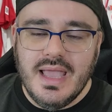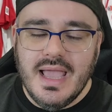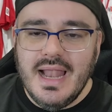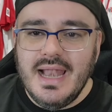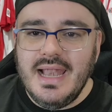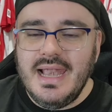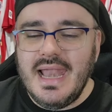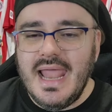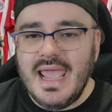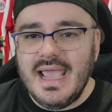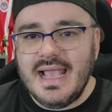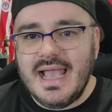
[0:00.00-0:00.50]

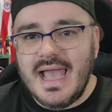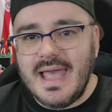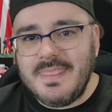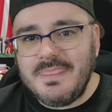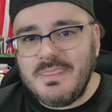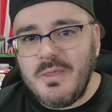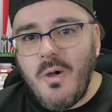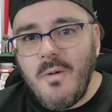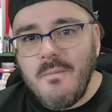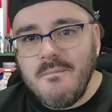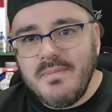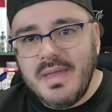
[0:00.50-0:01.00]

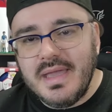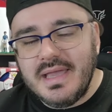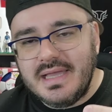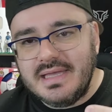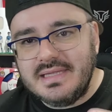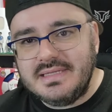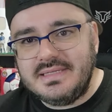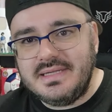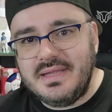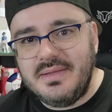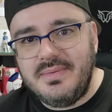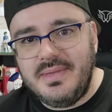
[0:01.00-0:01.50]
Lecatombe que
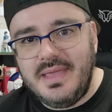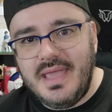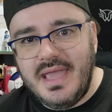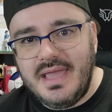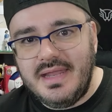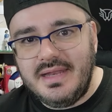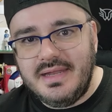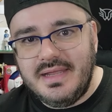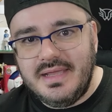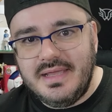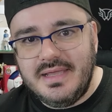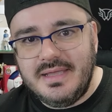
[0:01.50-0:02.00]
se
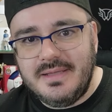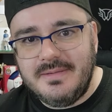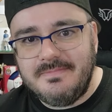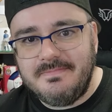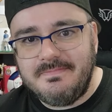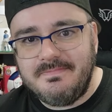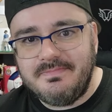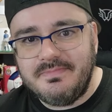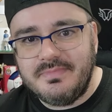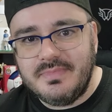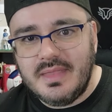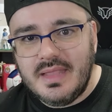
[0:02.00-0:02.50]
viene
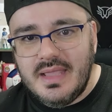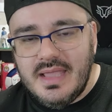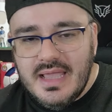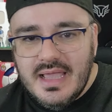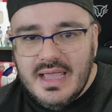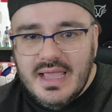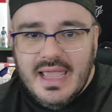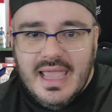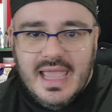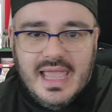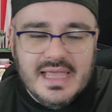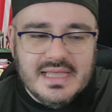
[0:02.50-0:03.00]

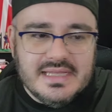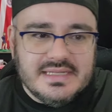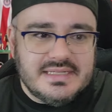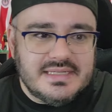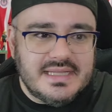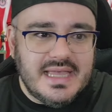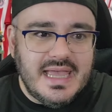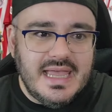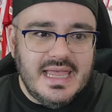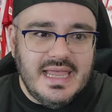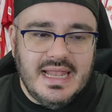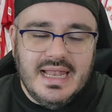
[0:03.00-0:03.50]
es
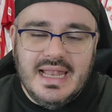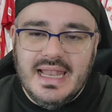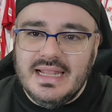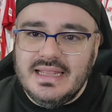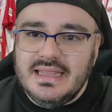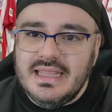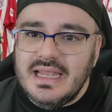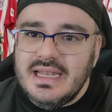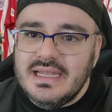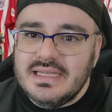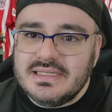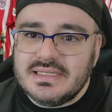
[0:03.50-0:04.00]
que le
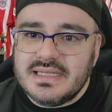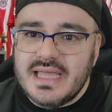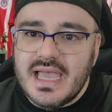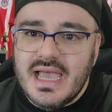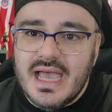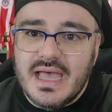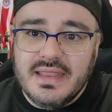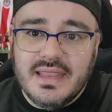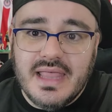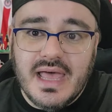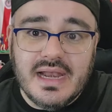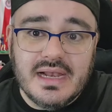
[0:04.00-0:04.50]
tienes que
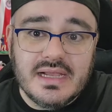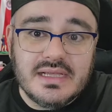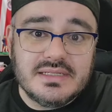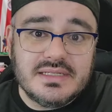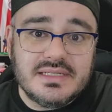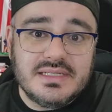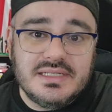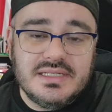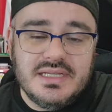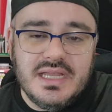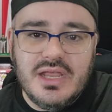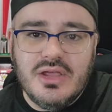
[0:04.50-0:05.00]
ganar
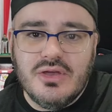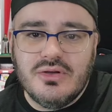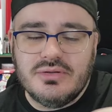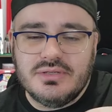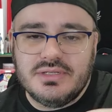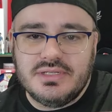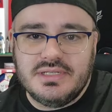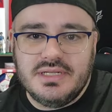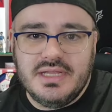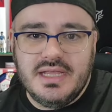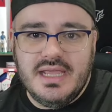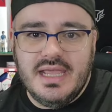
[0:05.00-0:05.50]
sí o
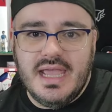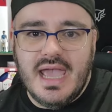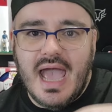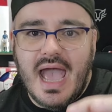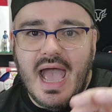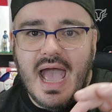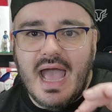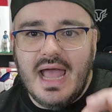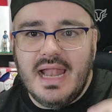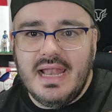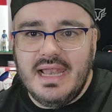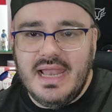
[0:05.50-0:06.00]
sí
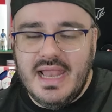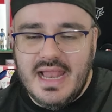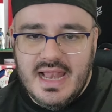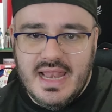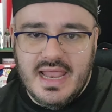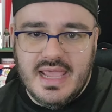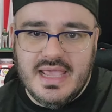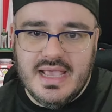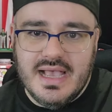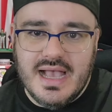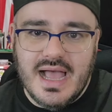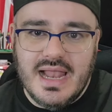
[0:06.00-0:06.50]
al
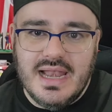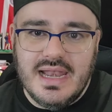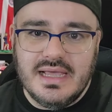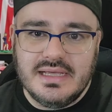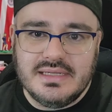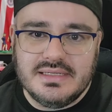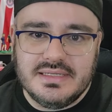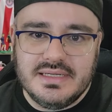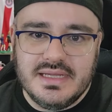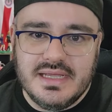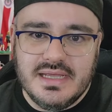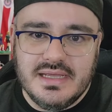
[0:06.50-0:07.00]
LA
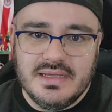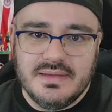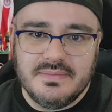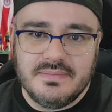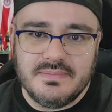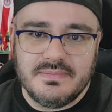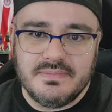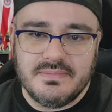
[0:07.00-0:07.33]
Galaxy